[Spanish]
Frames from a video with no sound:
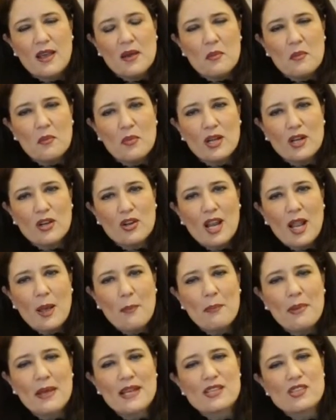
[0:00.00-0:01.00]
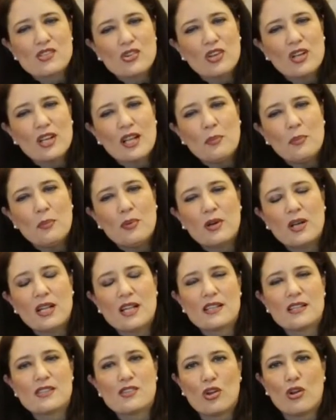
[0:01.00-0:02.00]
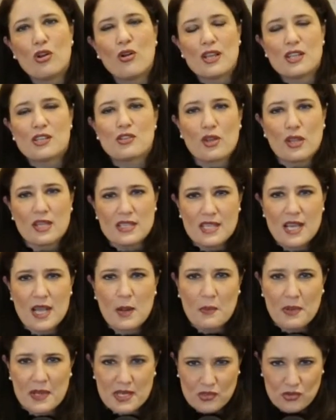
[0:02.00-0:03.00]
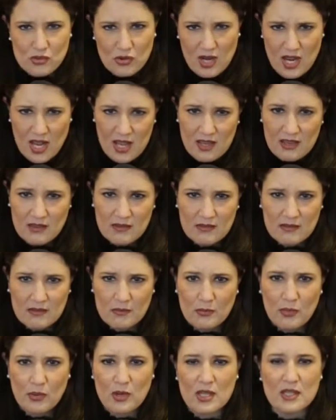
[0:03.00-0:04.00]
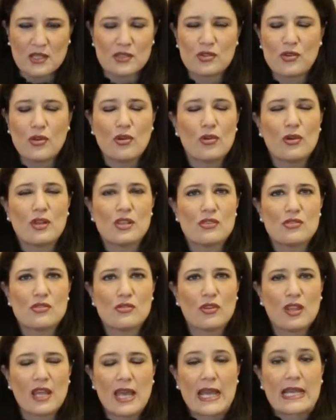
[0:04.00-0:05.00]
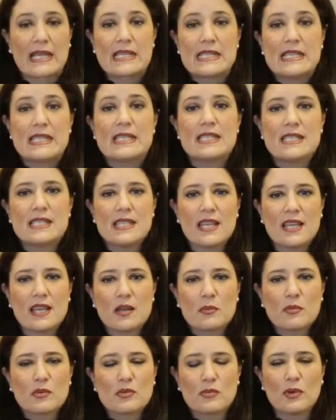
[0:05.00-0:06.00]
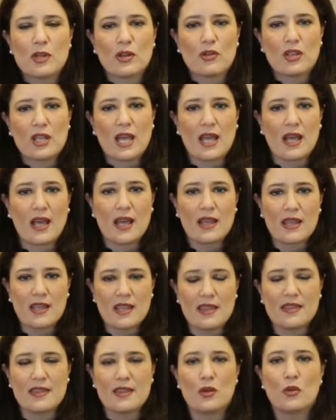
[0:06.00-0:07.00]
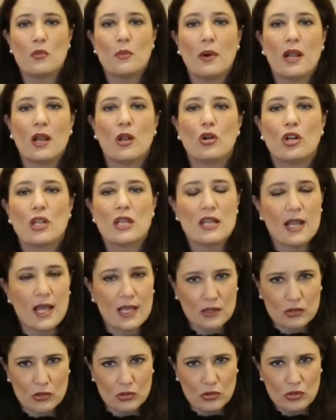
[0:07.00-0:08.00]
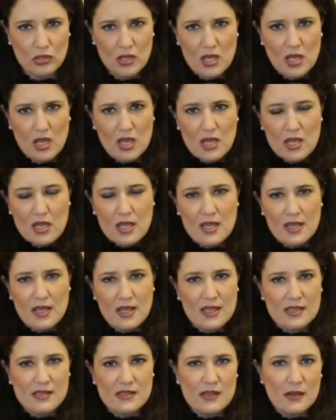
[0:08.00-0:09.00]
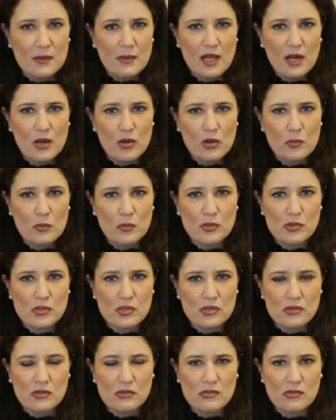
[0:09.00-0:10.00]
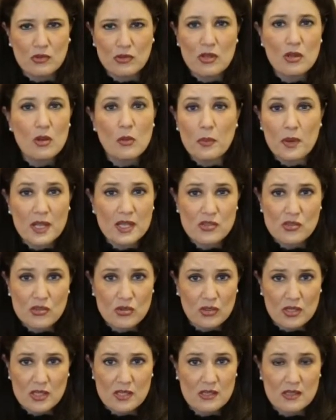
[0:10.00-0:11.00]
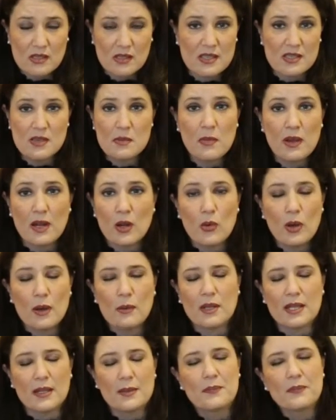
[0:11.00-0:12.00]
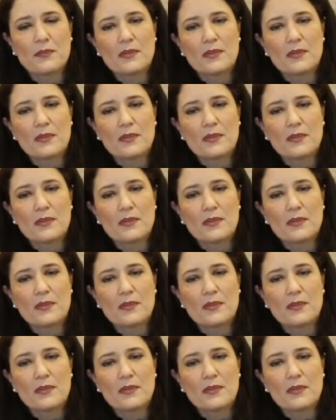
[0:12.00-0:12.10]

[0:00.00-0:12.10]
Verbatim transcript: Bueno, la persona por el solo hecho de ser persona, por el solo hecho de existir, pues bueno, ya, ya tiene un valor innato y que este valor pues no tiene precio, es, invaluable.